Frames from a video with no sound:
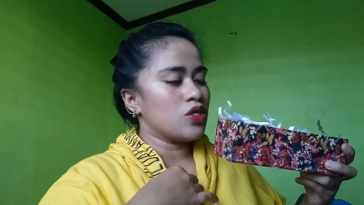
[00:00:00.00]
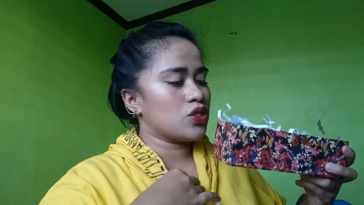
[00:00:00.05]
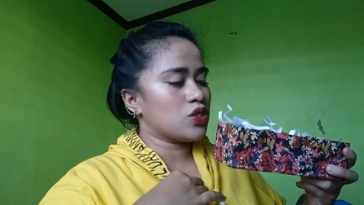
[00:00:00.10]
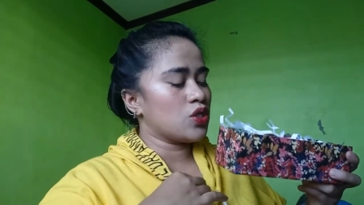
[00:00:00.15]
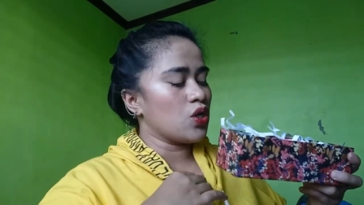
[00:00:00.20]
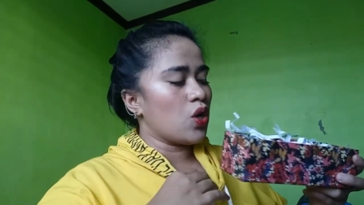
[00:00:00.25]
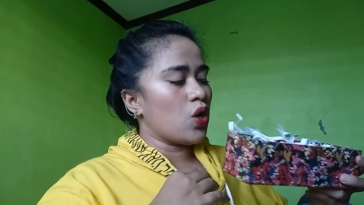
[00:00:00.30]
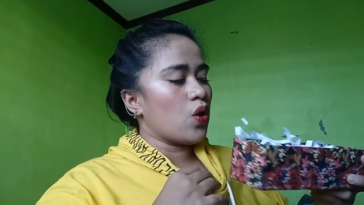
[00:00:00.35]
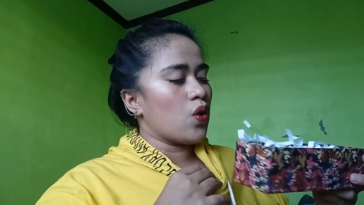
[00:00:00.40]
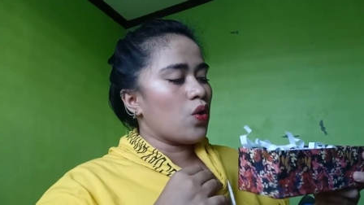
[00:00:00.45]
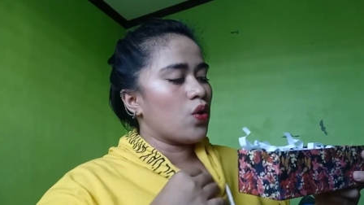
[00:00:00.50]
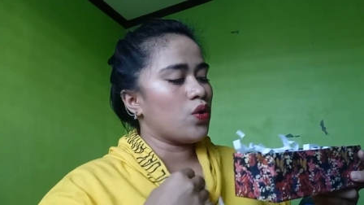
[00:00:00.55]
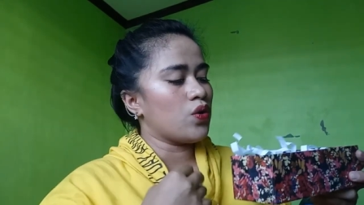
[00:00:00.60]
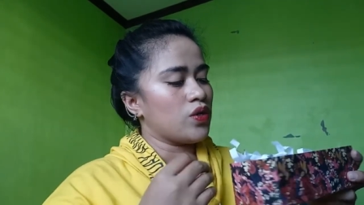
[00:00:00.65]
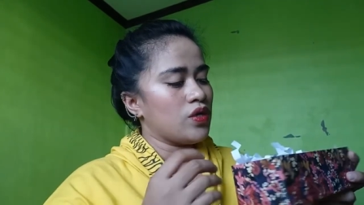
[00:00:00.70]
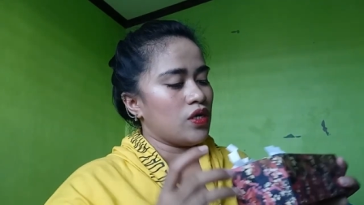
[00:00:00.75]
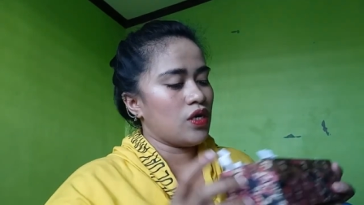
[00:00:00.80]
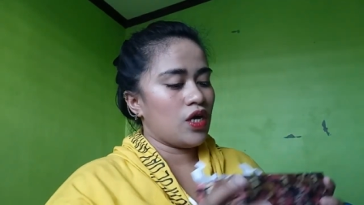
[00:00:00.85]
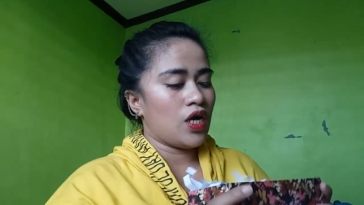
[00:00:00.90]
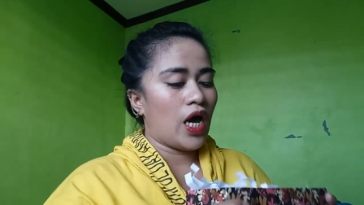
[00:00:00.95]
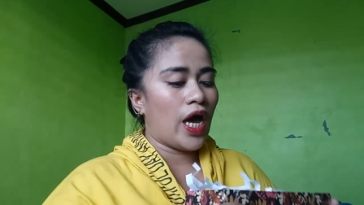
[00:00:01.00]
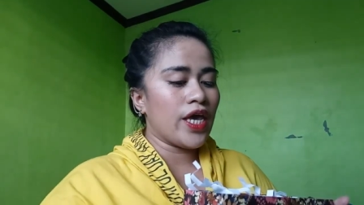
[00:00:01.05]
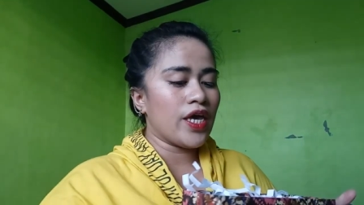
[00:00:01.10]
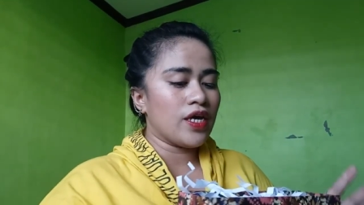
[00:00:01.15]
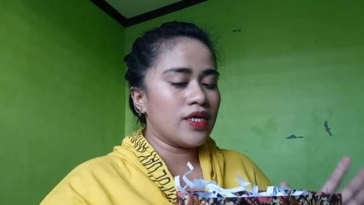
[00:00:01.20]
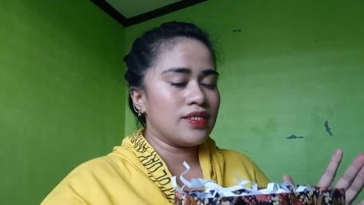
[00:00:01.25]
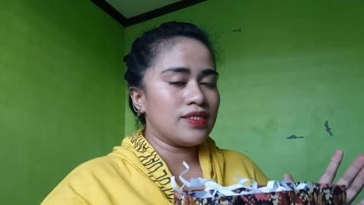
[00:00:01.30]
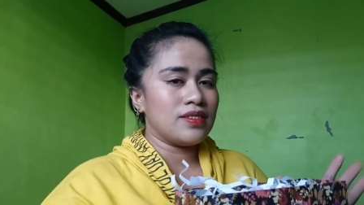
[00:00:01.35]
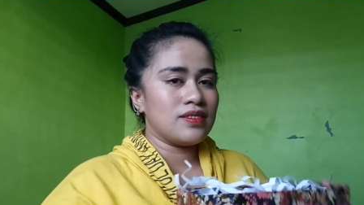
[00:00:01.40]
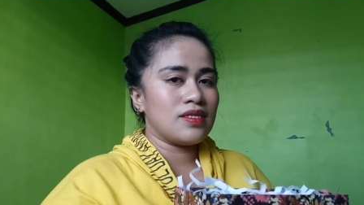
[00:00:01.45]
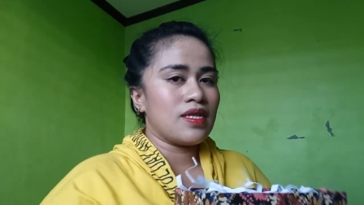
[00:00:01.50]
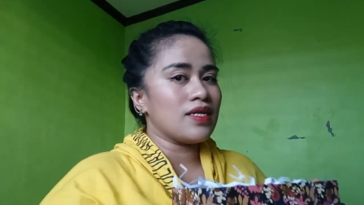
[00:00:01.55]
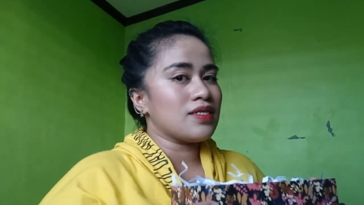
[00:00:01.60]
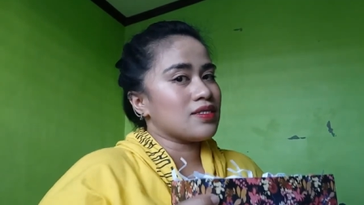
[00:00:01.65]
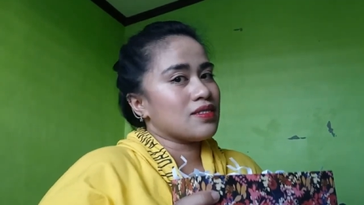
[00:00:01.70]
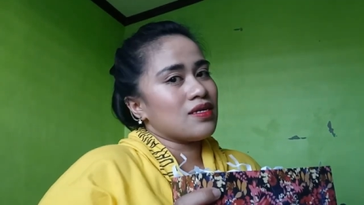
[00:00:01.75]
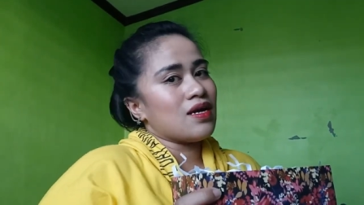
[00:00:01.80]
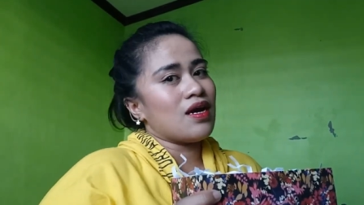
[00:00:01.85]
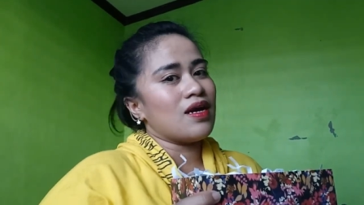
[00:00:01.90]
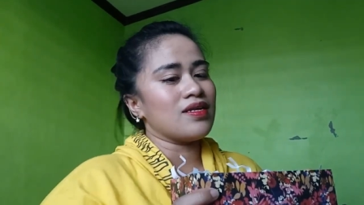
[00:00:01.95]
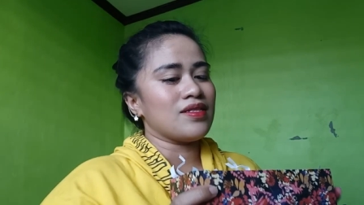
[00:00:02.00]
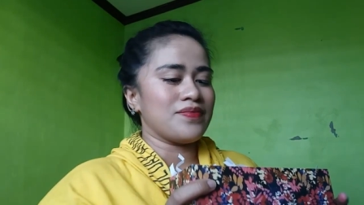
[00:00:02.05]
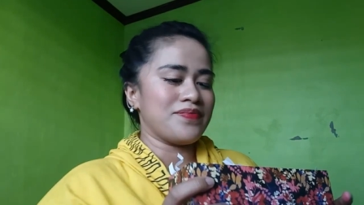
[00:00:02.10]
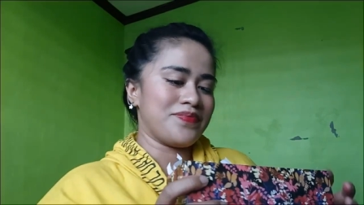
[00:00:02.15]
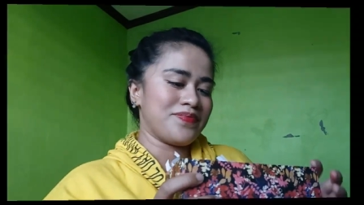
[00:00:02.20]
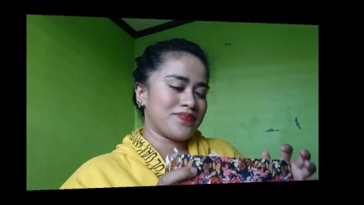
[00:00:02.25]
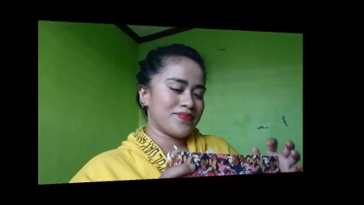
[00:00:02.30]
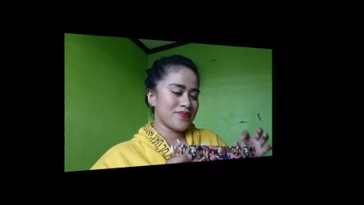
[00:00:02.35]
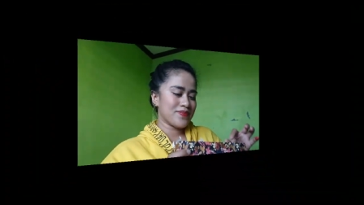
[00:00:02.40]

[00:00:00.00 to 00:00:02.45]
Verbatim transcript: So, ayun, let's start!